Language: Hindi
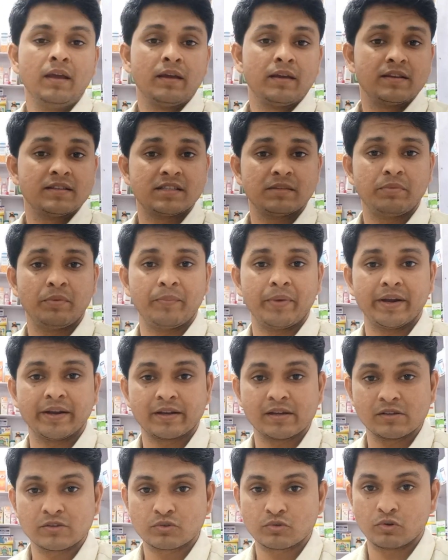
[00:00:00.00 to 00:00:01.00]
किसी भी
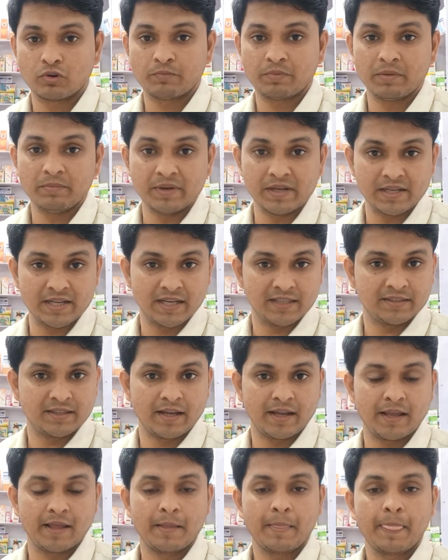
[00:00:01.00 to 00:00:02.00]
मेडिकल स्टोर पे मिल जाता
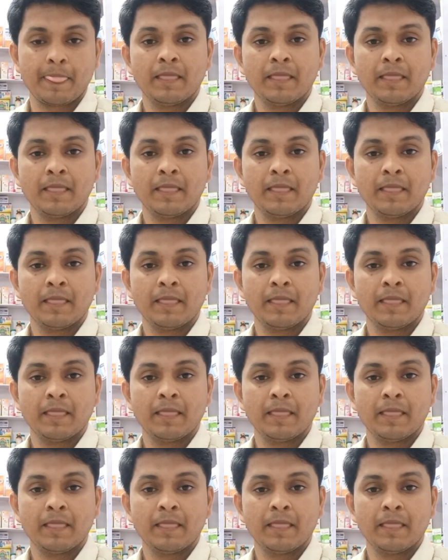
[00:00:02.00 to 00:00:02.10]
है